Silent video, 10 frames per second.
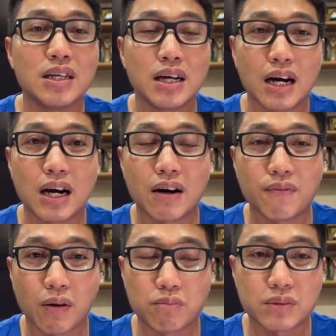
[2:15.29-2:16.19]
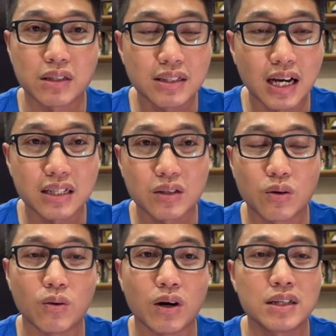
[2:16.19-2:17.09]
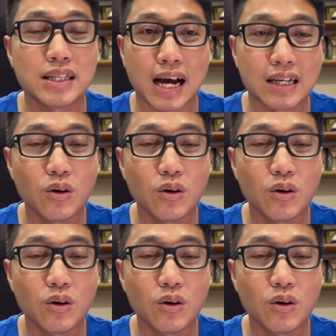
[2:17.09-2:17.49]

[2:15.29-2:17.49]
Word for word: ở vòng tứ kết của giải